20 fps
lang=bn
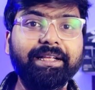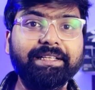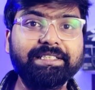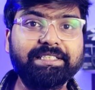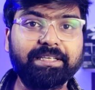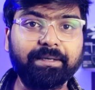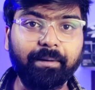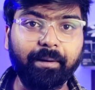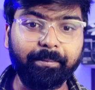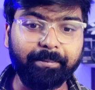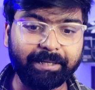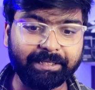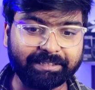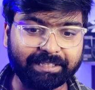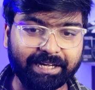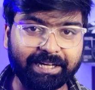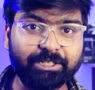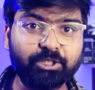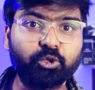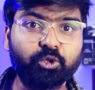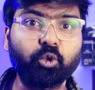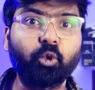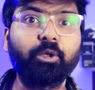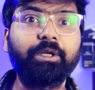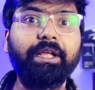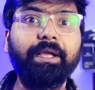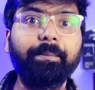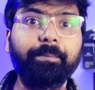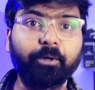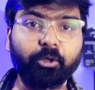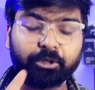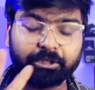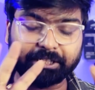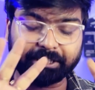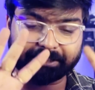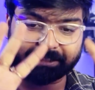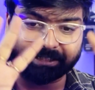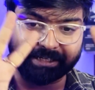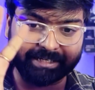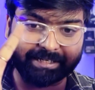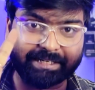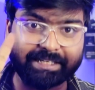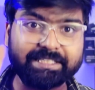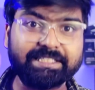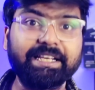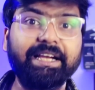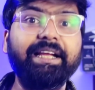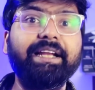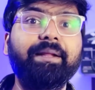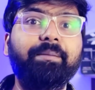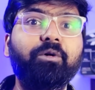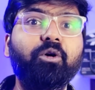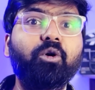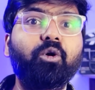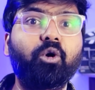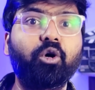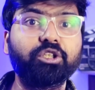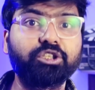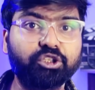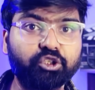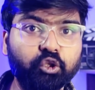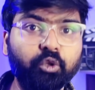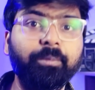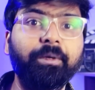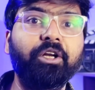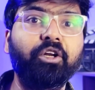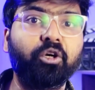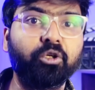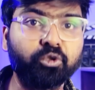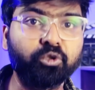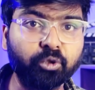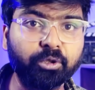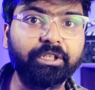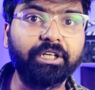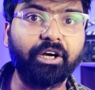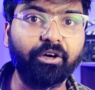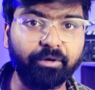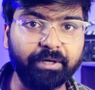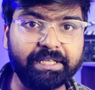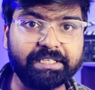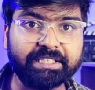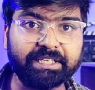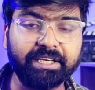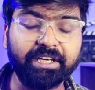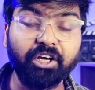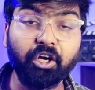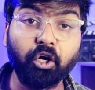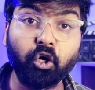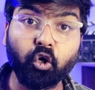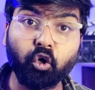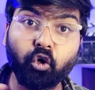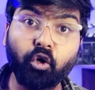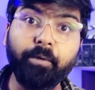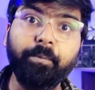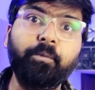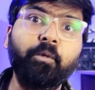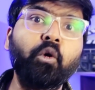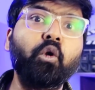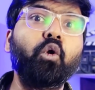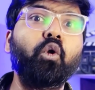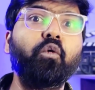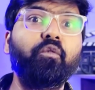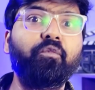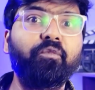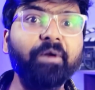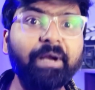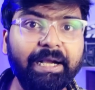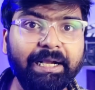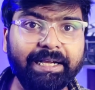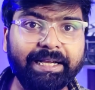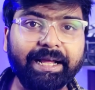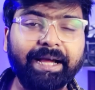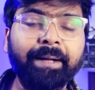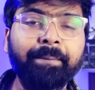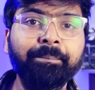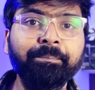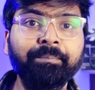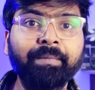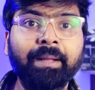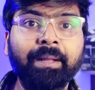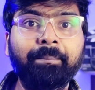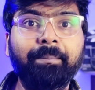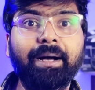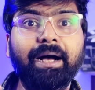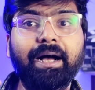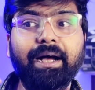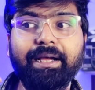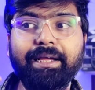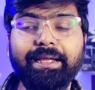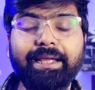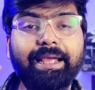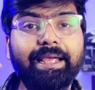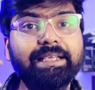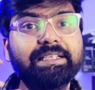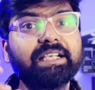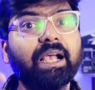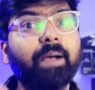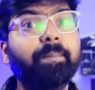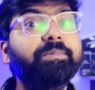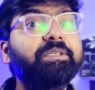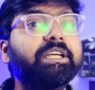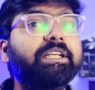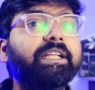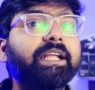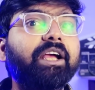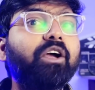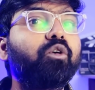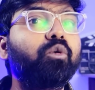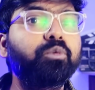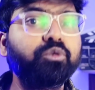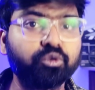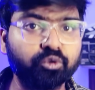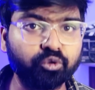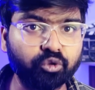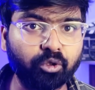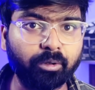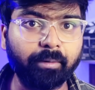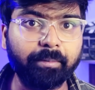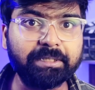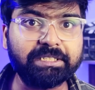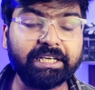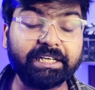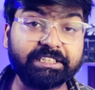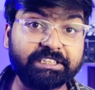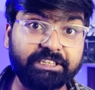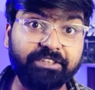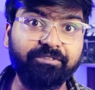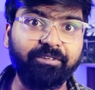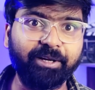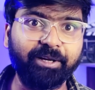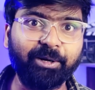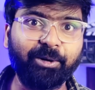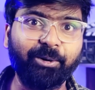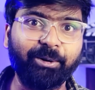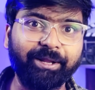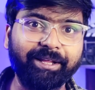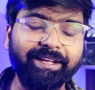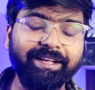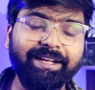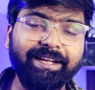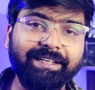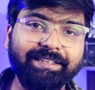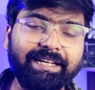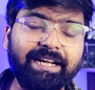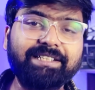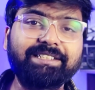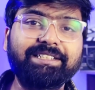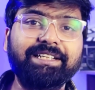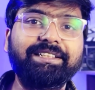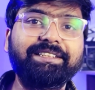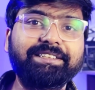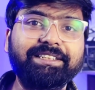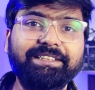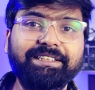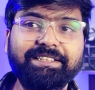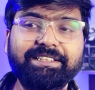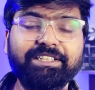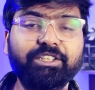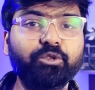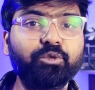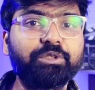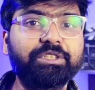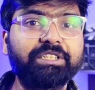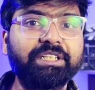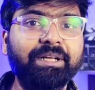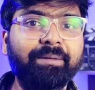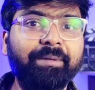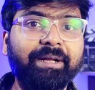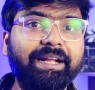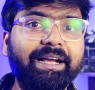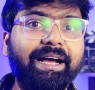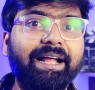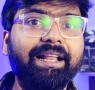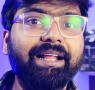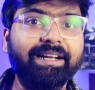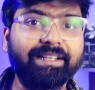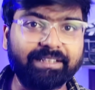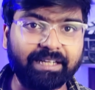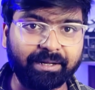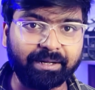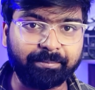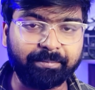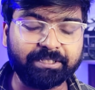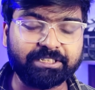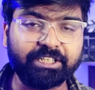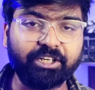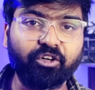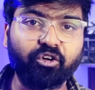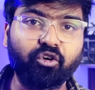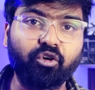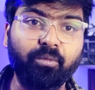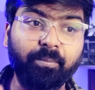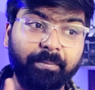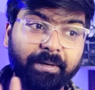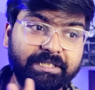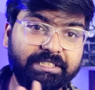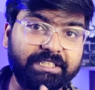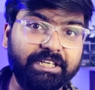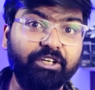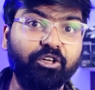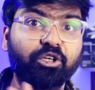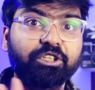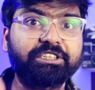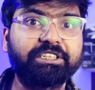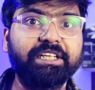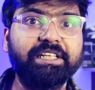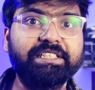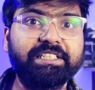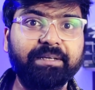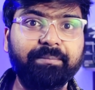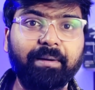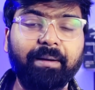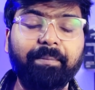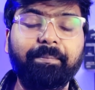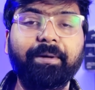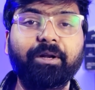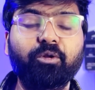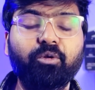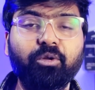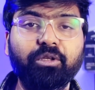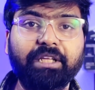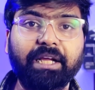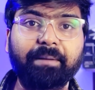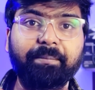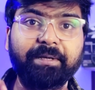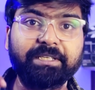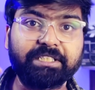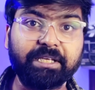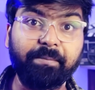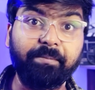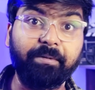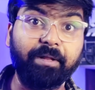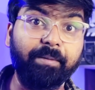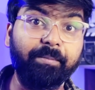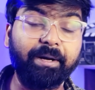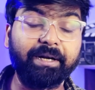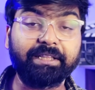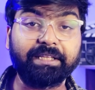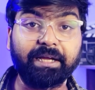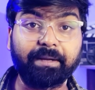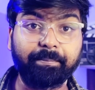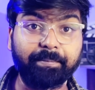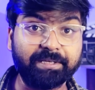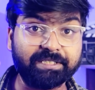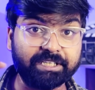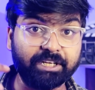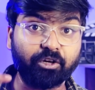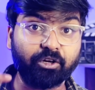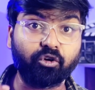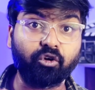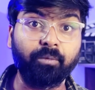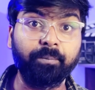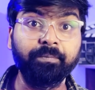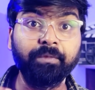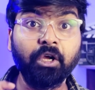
যেভাবে তার চটি প্রত্যেকটা ডিজাইন এবং কস্টিউমে নজর দেওয়া হয়েছে ওই পুরনো ফিলটা বা এই সাবজেক্টটাকে খুব সুন্দরভাবে জাস্টিফাই করে তার সাথে সাথে যেহেতু সিনেমার কালার থাকবে সেরকম বা সেই নস্টেলজিক ব্যাপারগুলো থাকবে সেই ফ্লেভার থাকবে সেরকম